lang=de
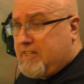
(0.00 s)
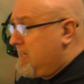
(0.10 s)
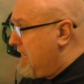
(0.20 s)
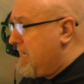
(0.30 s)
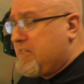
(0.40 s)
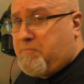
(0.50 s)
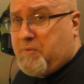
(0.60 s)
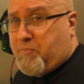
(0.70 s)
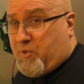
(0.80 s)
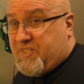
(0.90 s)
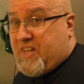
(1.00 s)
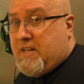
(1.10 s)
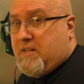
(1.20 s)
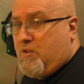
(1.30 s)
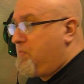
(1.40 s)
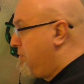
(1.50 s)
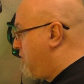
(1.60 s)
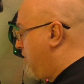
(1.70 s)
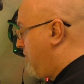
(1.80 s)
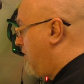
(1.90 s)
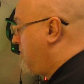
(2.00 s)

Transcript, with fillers: sich leicht mit Prozenten überprüfen,